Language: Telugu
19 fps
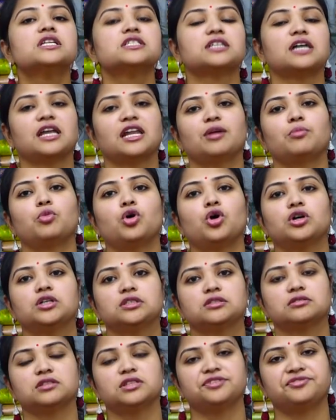చాలా
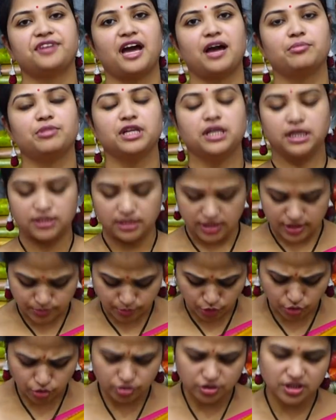బాగుంటుంది ఫ్యాబ్రిక్ అయితే
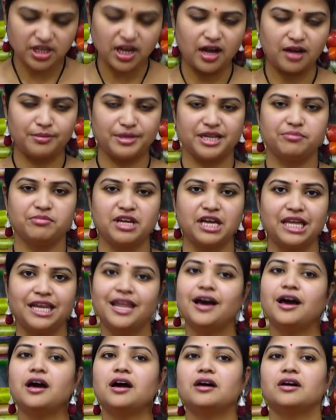స్మూత్గా మనం ఎలా